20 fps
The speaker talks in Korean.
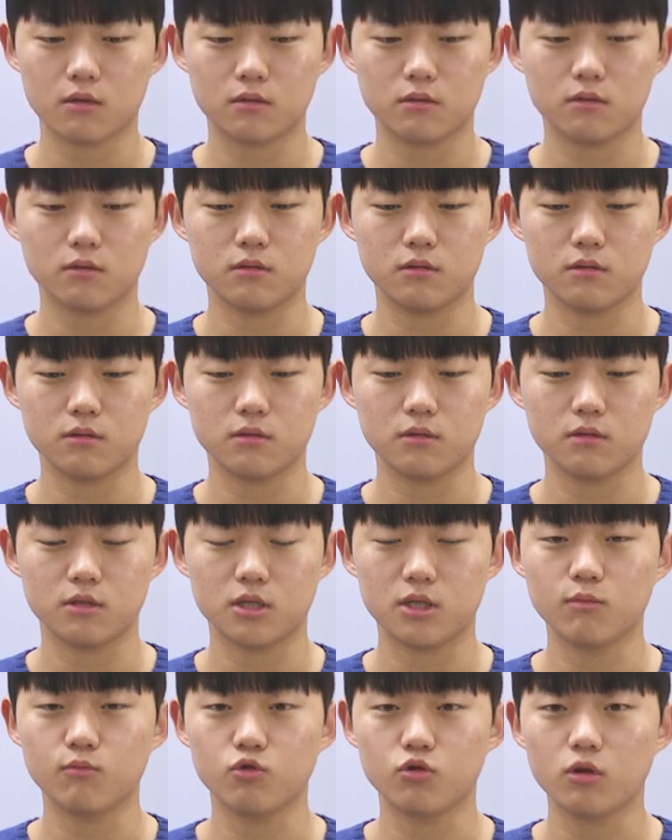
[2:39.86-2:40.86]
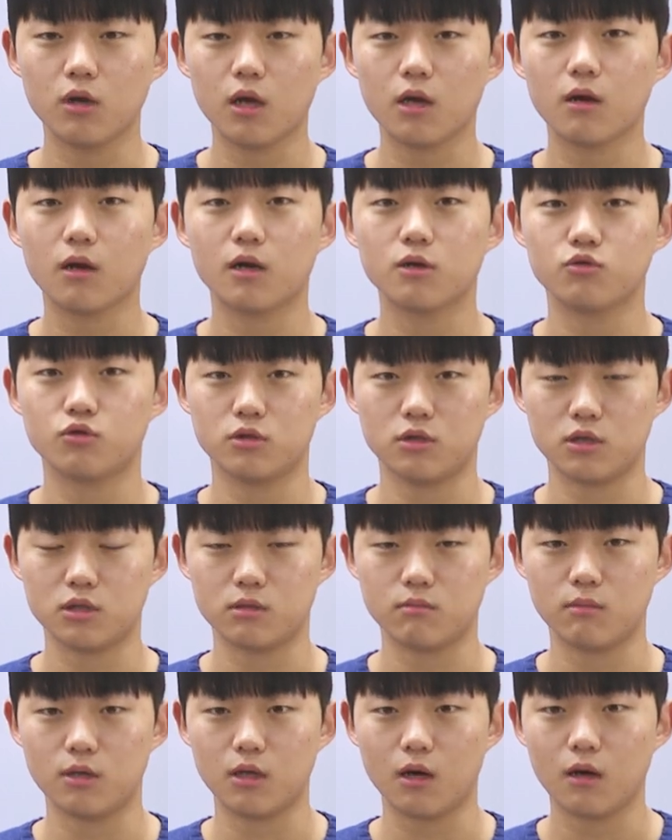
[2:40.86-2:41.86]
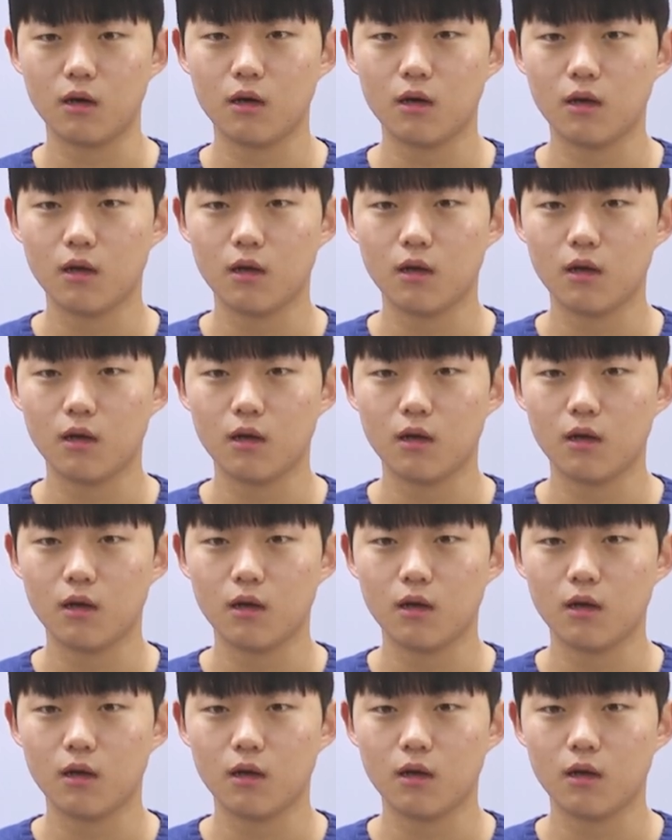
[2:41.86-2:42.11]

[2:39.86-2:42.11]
그 질문을 해결할 수 있었습니다.